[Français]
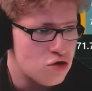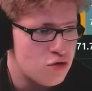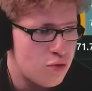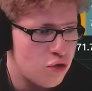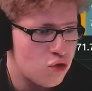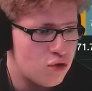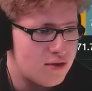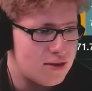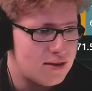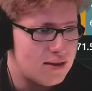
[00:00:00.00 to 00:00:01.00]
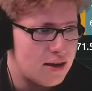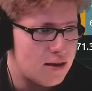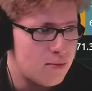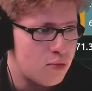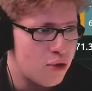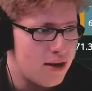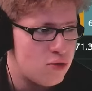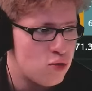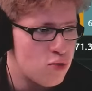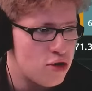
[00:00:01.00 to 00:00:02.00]
Moi, je pense que ça pourrait
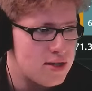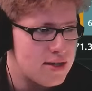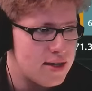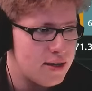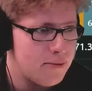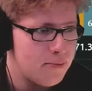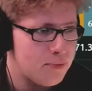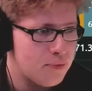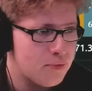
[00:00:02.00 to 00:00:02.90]
être une bonne idée.